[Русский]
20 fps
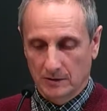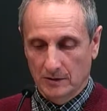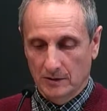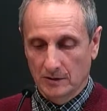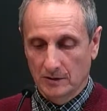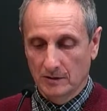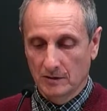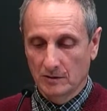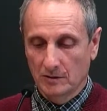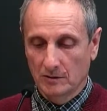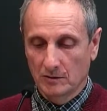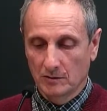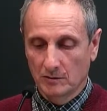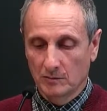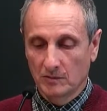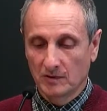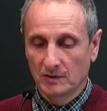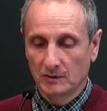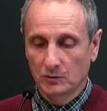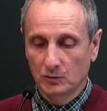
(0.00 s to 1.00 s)
э,
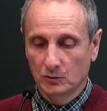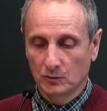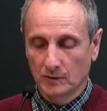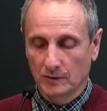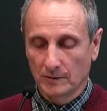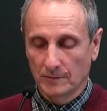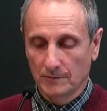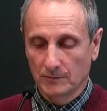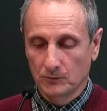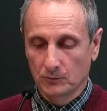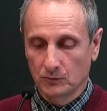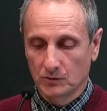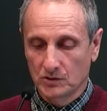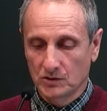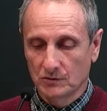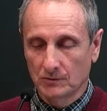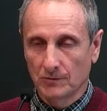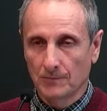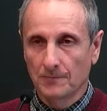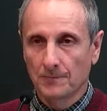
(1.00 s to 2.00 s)
молодого
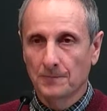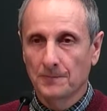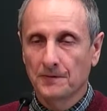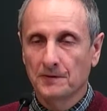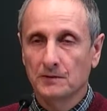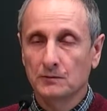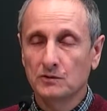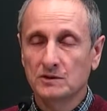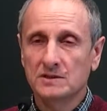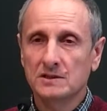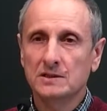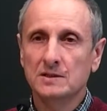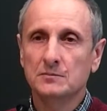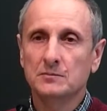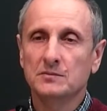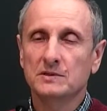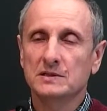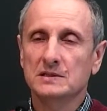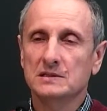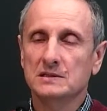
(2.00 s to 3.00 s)
юношу. И вот за ним
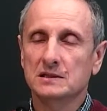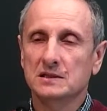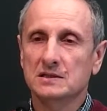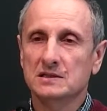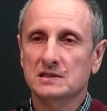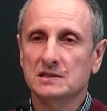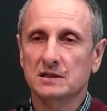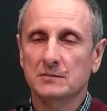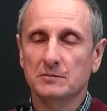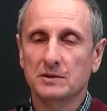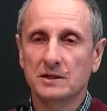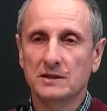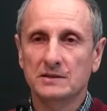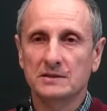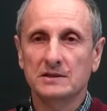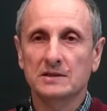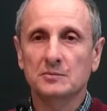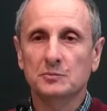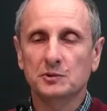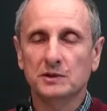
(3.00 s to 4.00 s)
шла мать
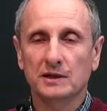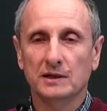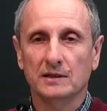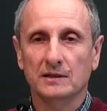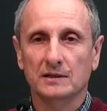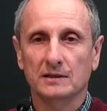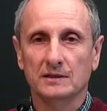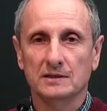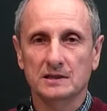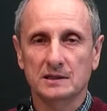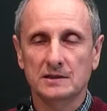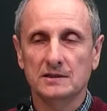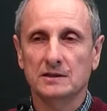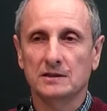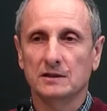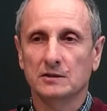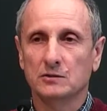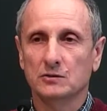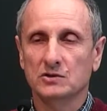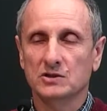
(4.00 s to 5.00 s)
и плакала. Шли
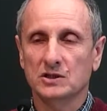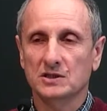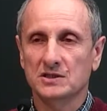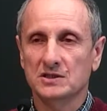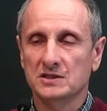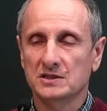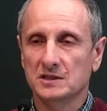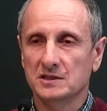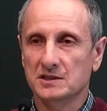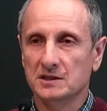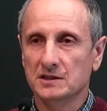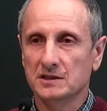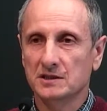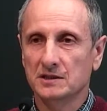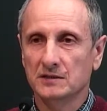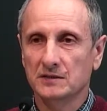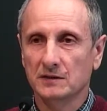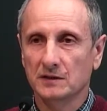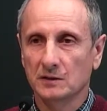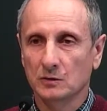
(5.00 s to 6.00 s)
окружающие соседи,
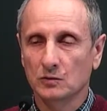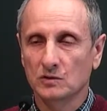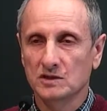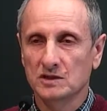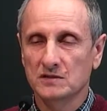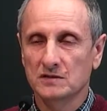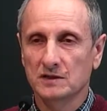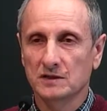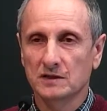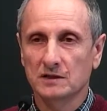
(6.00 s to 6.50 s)
наверное, родственники,